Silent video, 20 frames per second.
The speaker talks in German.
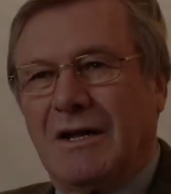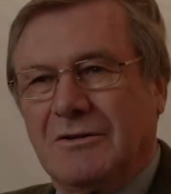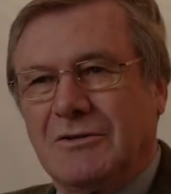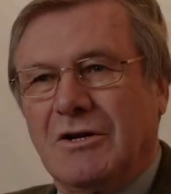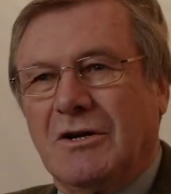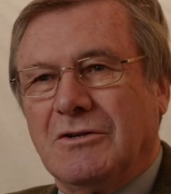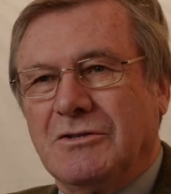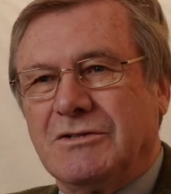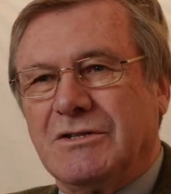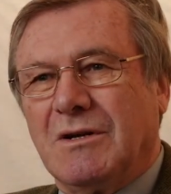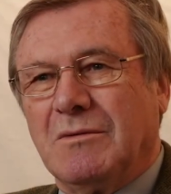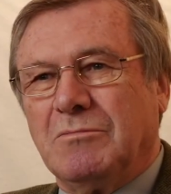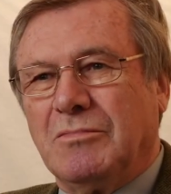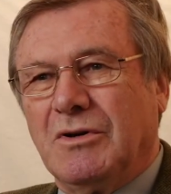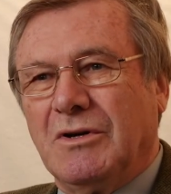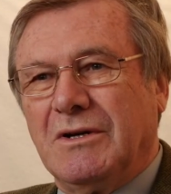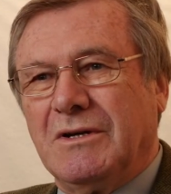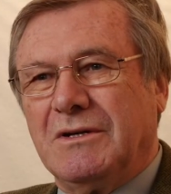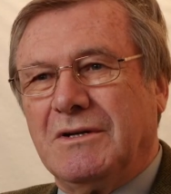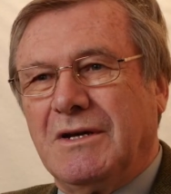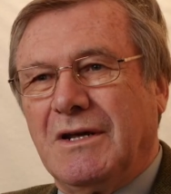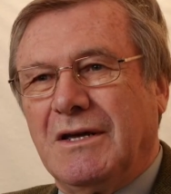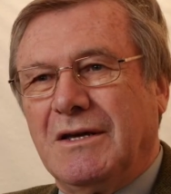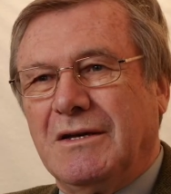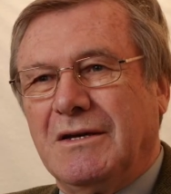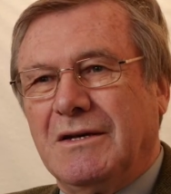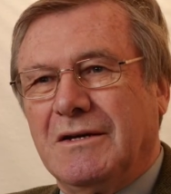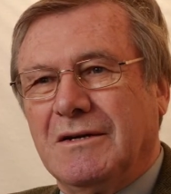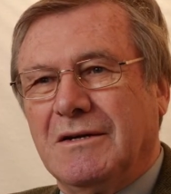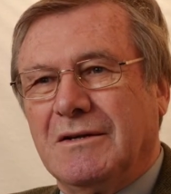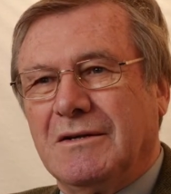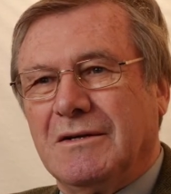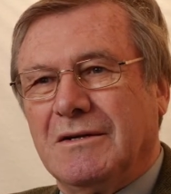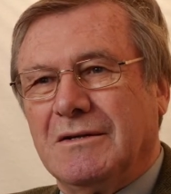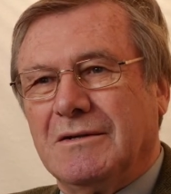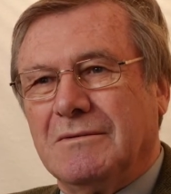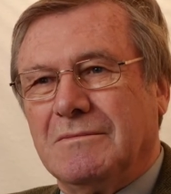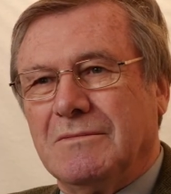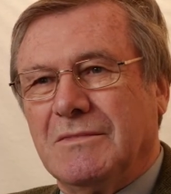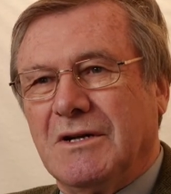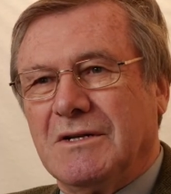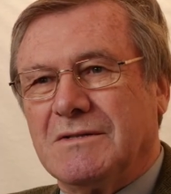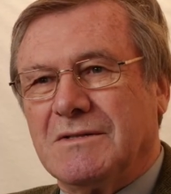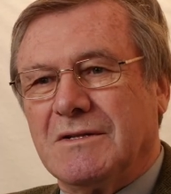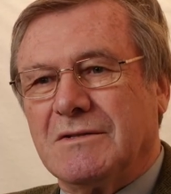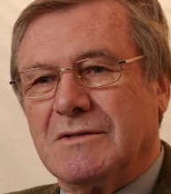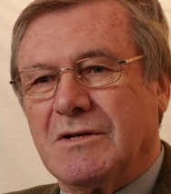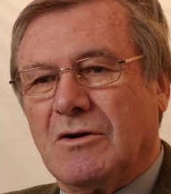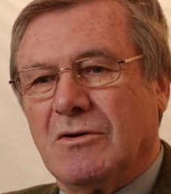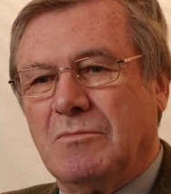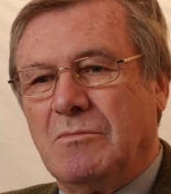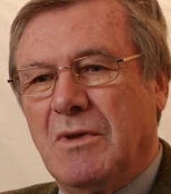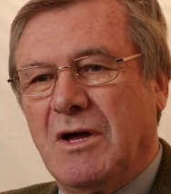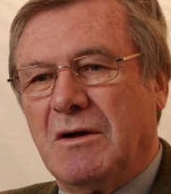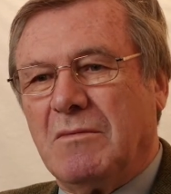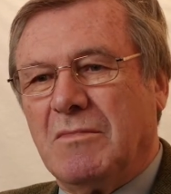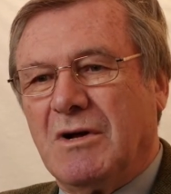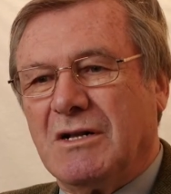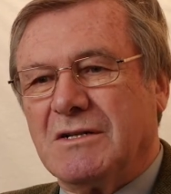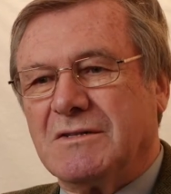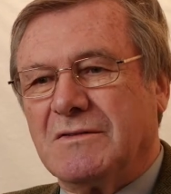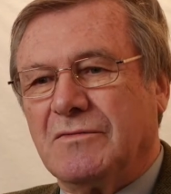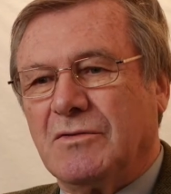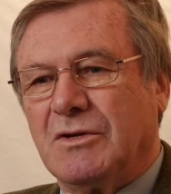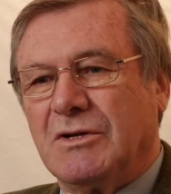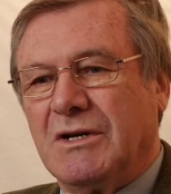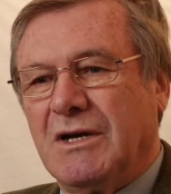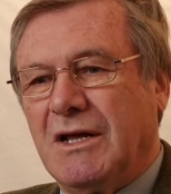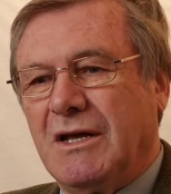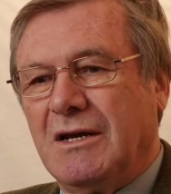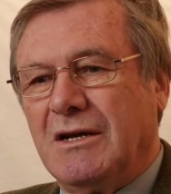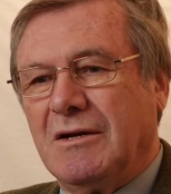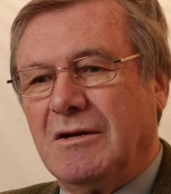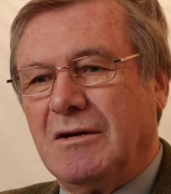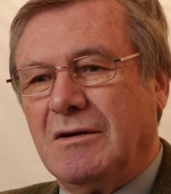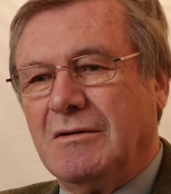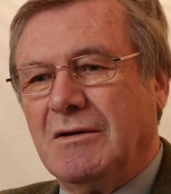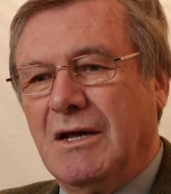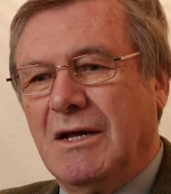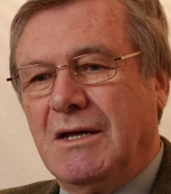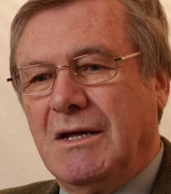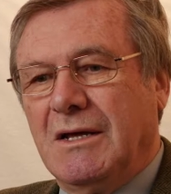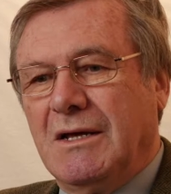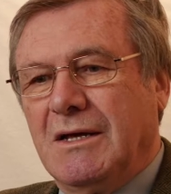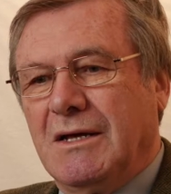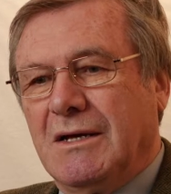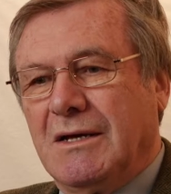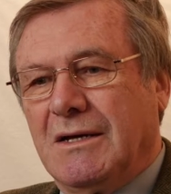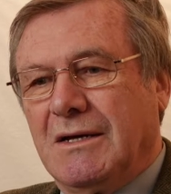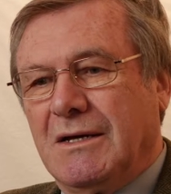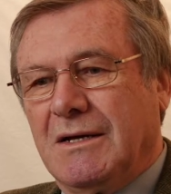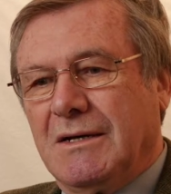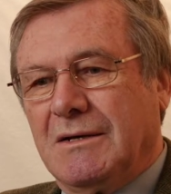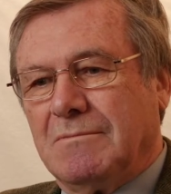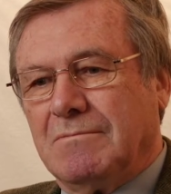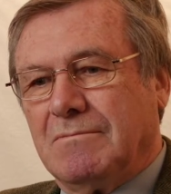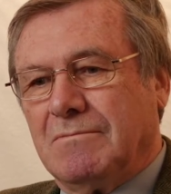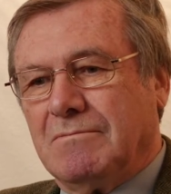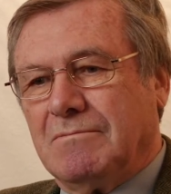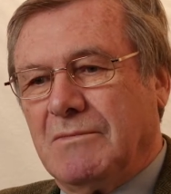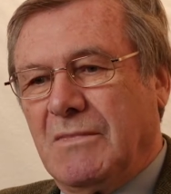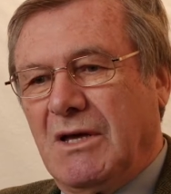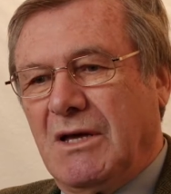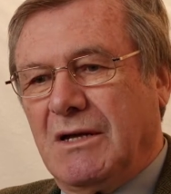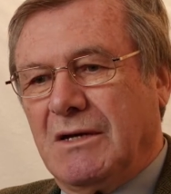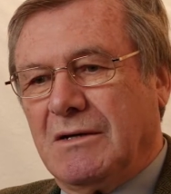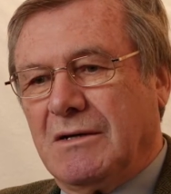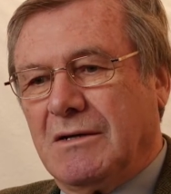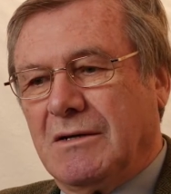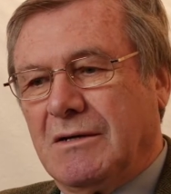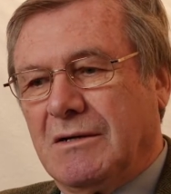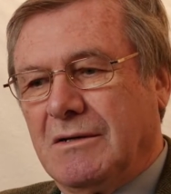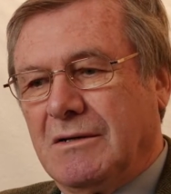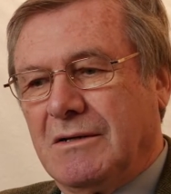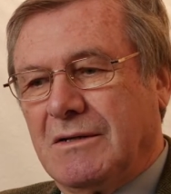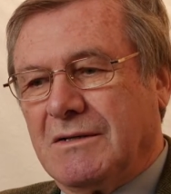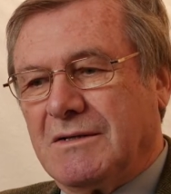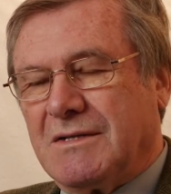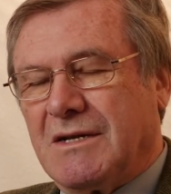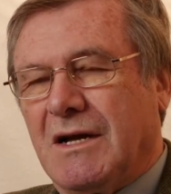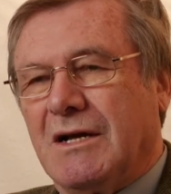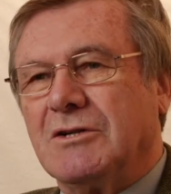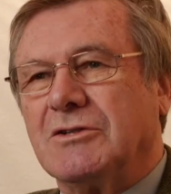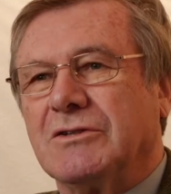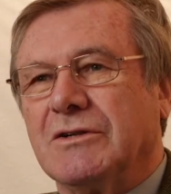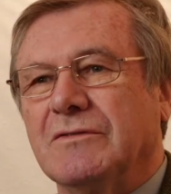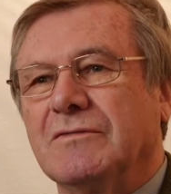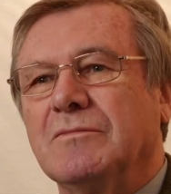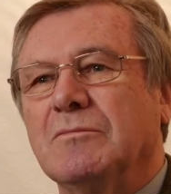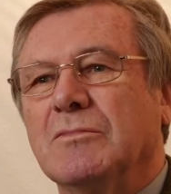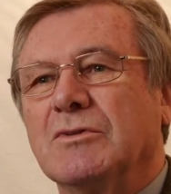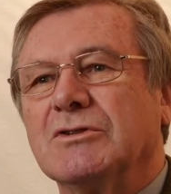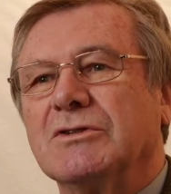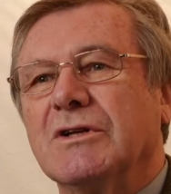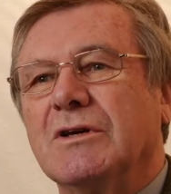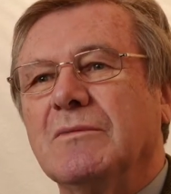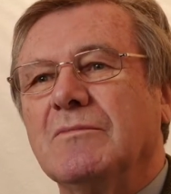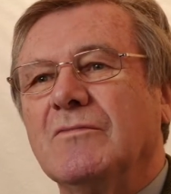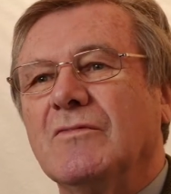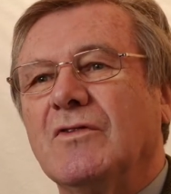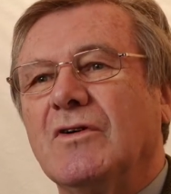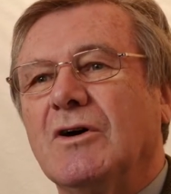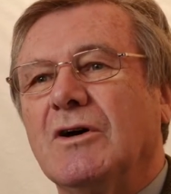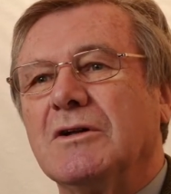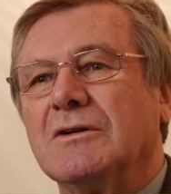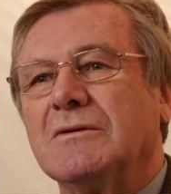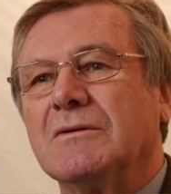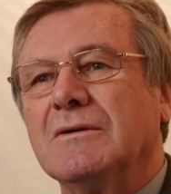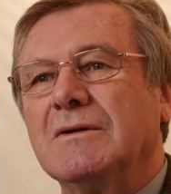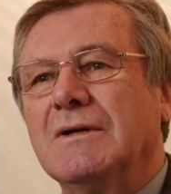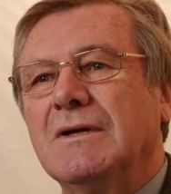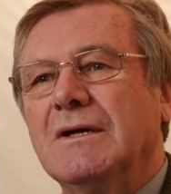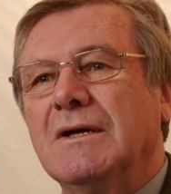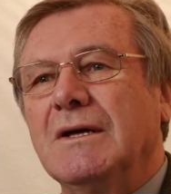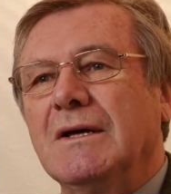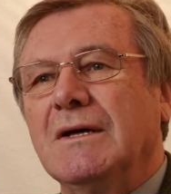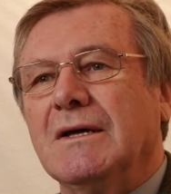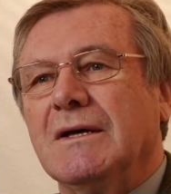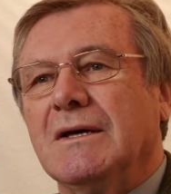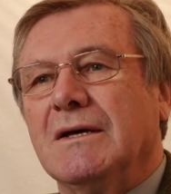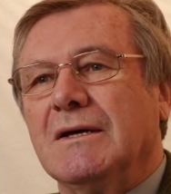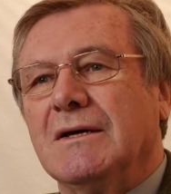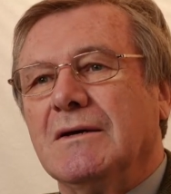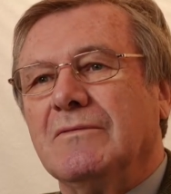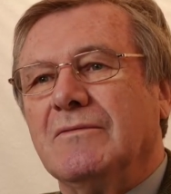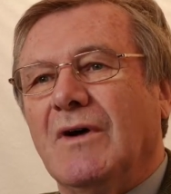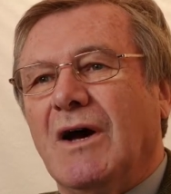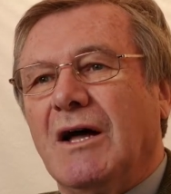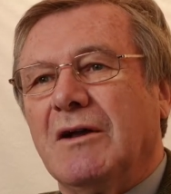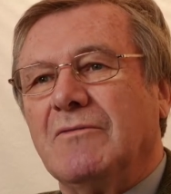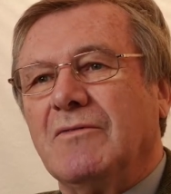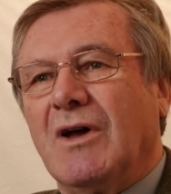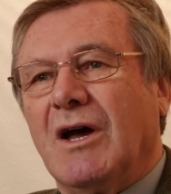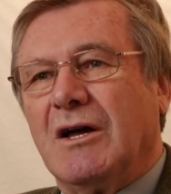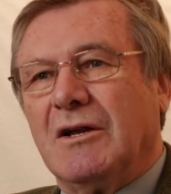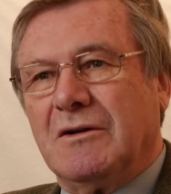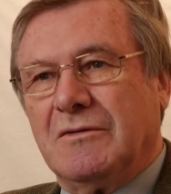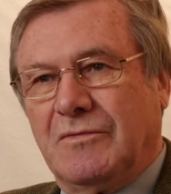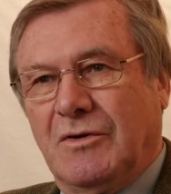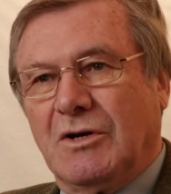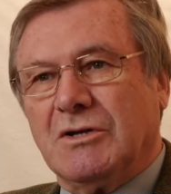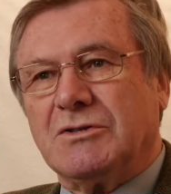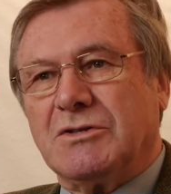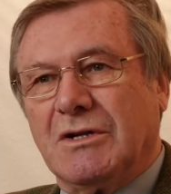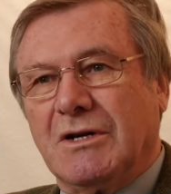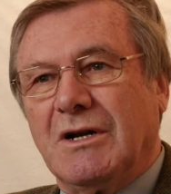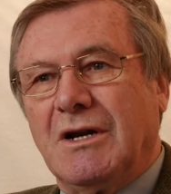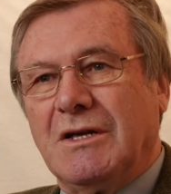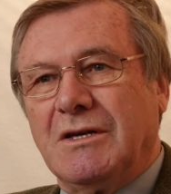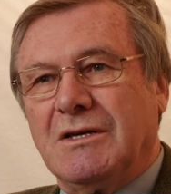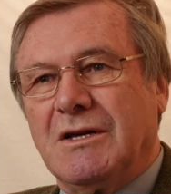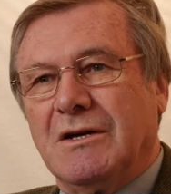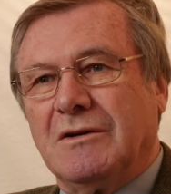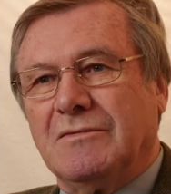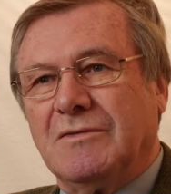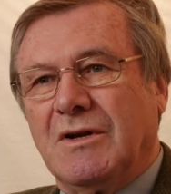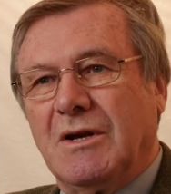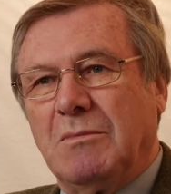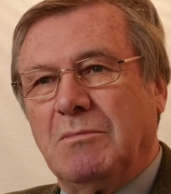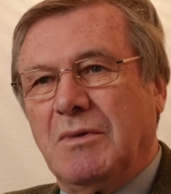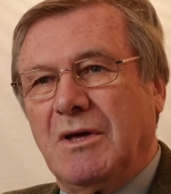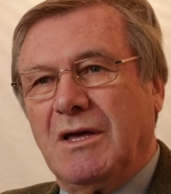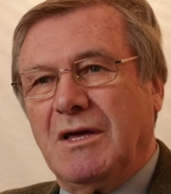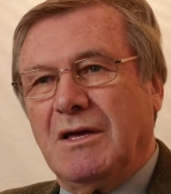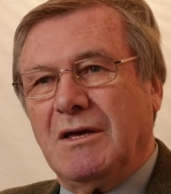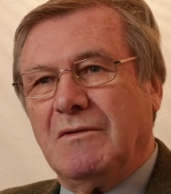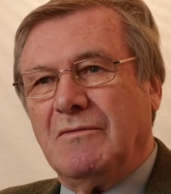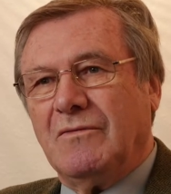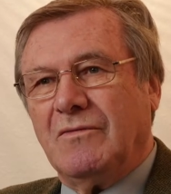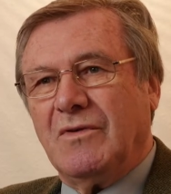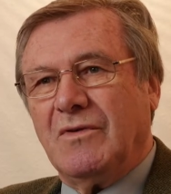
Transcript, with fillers: der Deutschlandpolitik, ähm, das ist auch mehrmals von denen ähm, in Zeitschriften beschrieben worden, äh, waren wir eine fortschrittliche FDP.